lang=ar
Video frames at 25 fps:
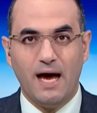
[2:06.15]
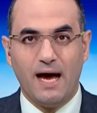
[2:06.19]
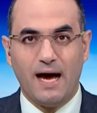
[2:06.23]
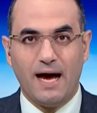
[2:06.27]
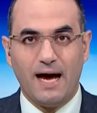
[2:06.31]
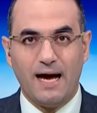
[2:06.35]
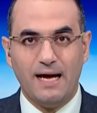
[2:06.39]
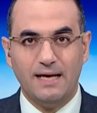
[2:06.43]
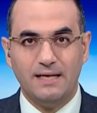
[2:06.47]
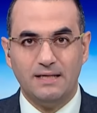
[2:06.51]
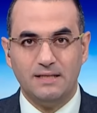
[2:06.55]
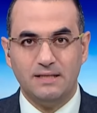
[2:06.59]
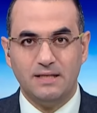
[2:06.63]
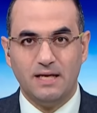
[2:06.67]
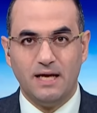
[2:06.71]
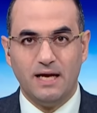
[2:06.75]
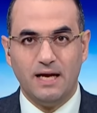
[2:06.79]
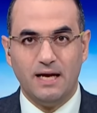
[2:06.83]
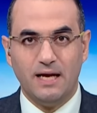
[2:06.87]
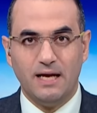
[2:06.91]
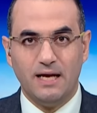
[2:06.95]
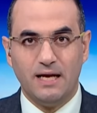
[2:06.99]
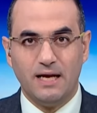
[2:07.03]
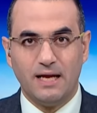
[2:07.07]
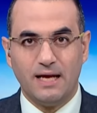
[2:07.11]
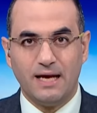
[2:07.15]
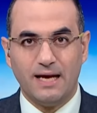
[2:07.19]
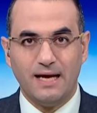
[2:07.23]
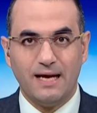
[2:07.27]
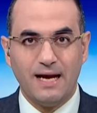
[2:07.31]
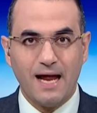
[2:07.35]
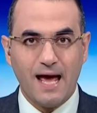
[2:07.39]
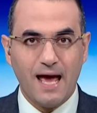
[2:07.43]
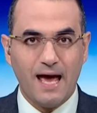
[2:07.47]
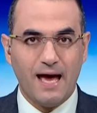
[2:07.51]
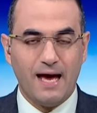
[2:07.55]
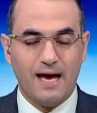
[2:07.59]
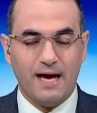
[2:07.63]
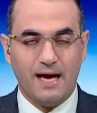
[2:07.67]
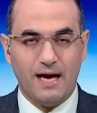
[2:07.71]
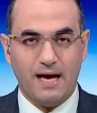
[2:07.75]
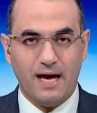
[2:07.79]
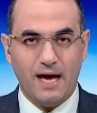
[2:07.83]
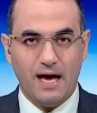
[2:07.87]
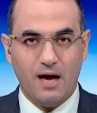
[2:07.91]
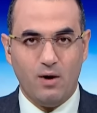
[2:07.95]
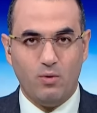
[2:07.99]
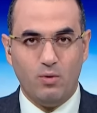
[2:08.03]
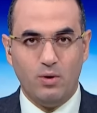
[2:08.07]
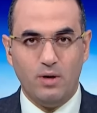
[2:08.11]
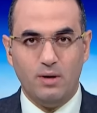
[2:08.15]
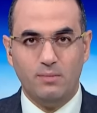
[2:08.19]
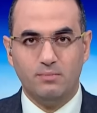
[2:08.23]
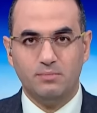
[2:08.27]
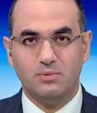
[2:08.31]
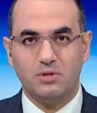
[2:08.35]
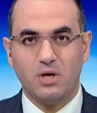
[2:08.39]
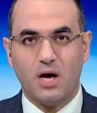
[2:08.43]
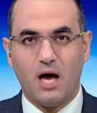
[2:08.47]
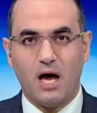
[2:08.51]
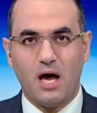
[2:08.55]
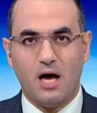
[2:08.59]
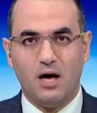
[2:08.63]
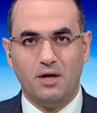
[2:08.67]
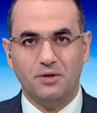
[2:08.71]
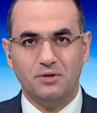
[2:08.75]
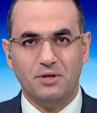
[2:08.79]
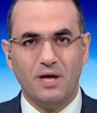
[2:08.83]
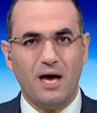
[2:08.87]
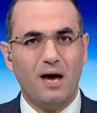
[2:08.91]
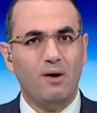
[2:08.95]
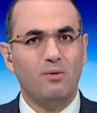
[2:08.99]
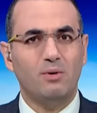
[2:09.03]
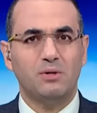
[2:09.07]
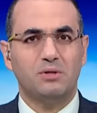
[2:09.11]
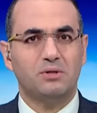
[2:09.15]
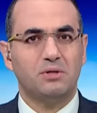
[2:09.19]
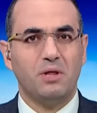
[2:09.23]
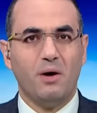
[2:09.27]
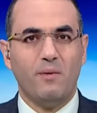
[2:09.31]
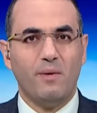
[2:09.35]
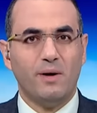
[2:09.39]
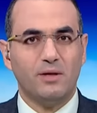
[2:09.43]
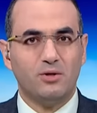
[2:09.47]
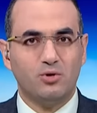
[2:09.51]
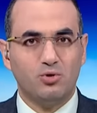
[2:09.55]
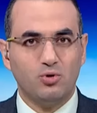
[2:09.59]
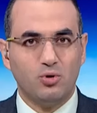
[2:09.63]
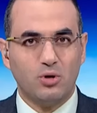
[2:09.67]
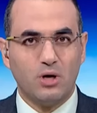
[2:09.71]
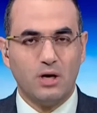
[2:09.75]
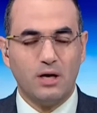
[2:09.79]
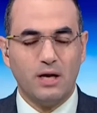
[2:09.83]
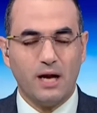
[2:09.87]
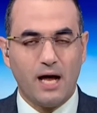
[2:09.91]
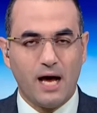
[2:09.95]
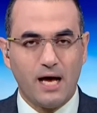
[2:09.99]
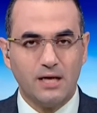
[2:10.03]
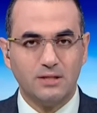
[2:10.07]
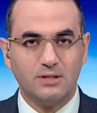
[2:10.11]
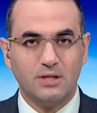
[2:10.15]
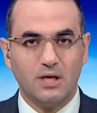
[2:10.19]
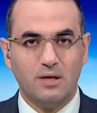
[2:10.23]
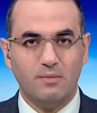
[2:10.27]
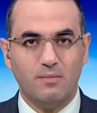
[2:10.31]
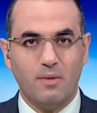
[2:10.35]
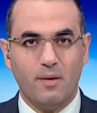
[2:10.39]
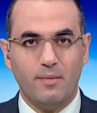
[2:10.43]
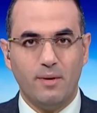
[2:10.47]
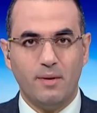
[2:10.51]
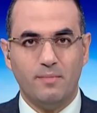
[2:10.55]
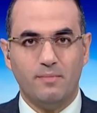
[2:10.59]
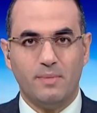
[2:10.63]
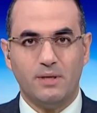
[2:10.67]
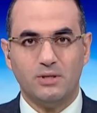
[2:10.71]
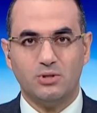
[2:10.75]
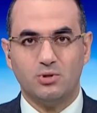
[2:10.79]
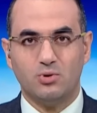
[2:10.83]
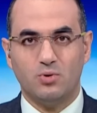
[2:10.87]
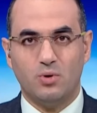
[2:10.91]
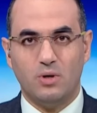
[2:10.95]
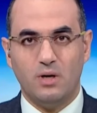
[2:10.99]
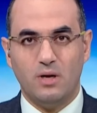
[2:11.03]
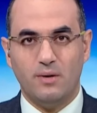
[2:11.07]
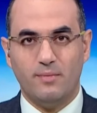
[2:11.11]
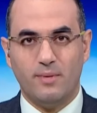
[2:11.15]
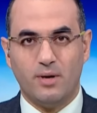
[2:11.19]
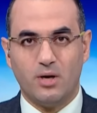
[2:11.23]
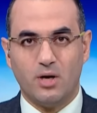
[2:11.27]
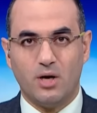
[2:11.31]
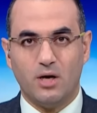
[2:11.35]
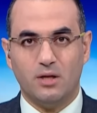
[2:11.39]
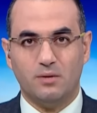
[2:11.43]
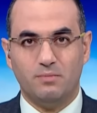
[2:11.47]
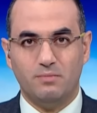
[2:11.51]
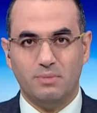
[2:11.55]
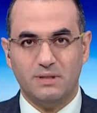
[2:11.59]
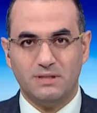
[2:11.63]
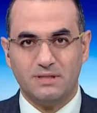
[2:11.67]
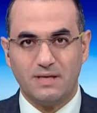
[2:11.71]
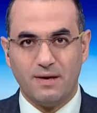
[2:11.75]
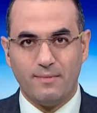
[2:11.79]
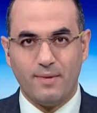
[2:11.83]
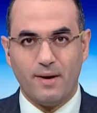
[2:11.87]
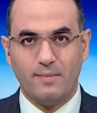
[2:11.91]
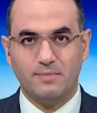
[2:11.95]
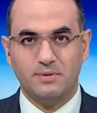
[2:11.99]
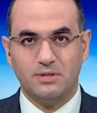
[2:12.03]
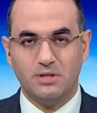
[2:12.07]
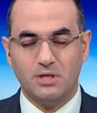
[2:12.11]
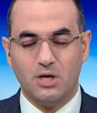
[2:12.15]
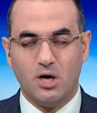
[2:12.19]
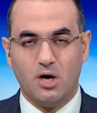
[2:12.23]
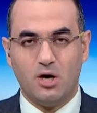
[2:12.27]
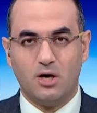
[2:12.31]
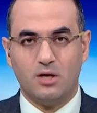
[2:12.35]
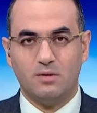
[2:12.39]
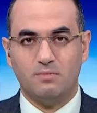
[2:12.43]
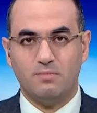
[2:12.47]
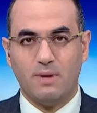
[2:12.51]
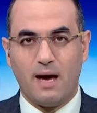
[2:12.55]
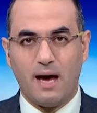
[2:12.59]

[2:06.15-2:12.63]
عن الخناقة أو الامتعاض أو التوتر اللي حصل ما بين مصر والإمارات بسبب زيارة